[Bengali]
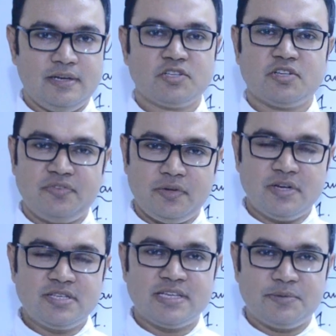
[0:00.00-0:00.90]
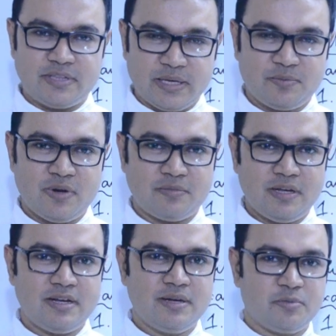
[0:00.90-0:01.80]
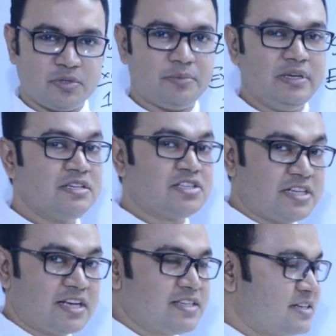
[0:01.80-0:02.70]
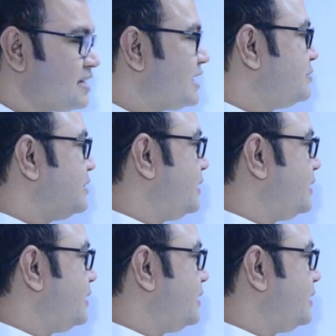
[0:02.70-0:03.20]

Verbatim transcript: সো ভিউয়ার্স এবার দেখবো আমরা প্রথমে স্ট্রাকচারটা কেমন